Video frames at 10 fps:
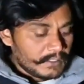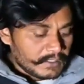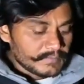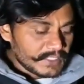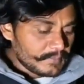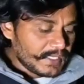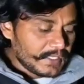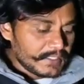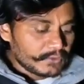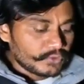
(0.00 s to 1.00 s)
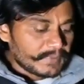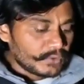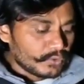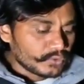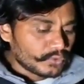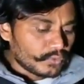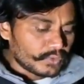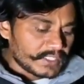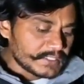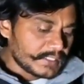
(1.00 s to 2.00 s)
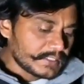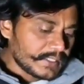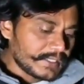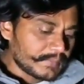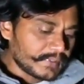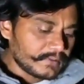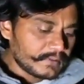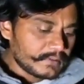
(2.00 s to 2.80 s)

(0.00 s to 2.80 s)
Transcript: कम से कम यार एक दो बंदों को तो रुकना चाहिए था यहाँ पर